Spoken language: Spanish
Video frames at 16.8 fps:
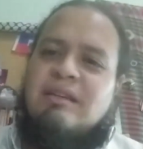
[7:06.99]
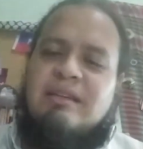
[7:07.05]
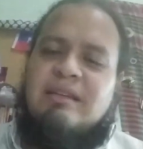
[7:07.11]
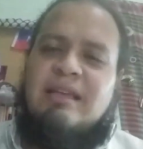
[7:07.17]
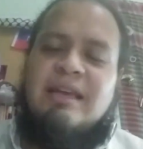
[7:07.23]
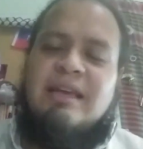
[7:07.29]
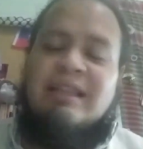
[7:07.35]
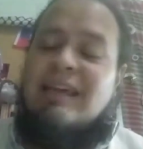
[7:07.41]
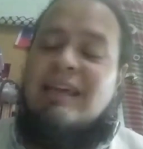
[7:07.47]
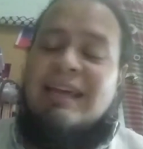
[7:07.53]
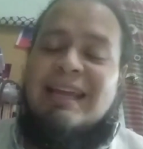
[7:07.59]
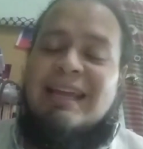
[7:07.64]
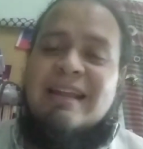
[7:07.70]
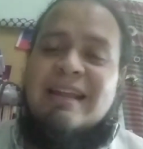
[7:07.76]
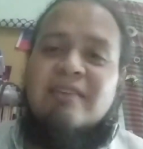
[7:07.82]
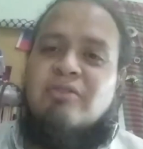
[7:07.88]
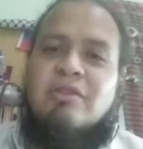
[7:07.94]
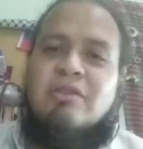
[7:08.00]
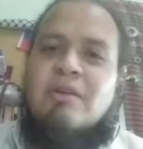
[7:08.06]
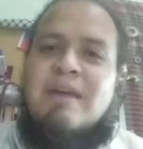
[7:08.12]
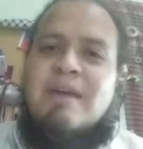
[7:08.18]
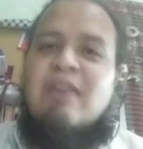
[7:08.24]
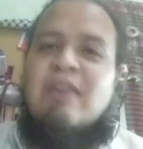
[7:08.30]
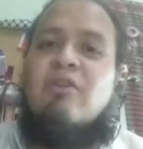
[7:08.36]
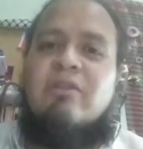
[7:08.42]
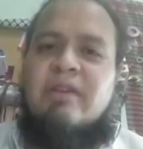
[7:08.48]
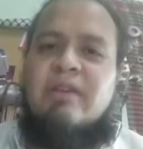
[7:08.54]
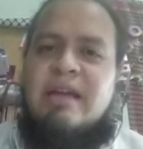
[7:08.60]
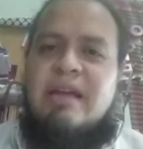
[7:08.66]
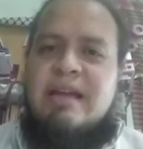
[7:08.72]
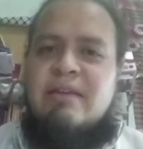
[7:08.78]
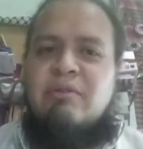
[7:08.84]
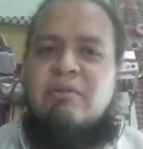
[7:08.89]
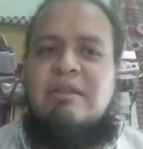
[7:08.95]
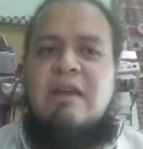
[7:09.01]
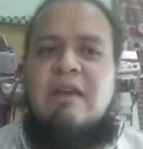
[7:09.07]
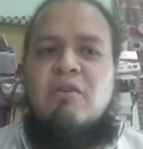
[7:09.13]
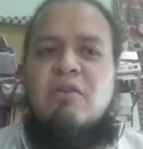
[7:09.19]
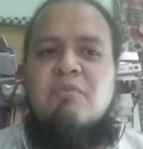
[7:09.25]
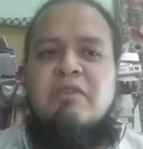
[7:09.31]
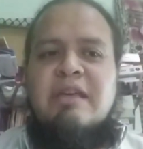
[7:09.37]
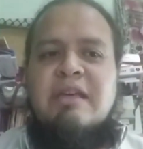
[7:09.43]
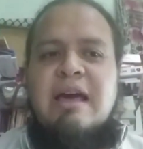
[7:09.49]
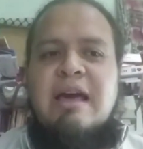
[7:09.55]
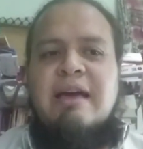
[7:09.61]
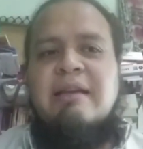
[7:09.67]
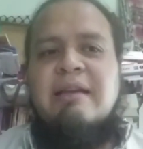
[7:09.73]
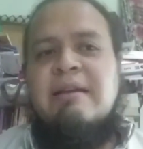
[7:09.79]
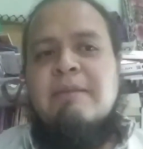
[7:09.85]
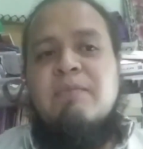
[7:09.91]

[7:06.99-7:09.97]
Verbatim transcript: de, de generación de valor que hay en nuestras comunidades.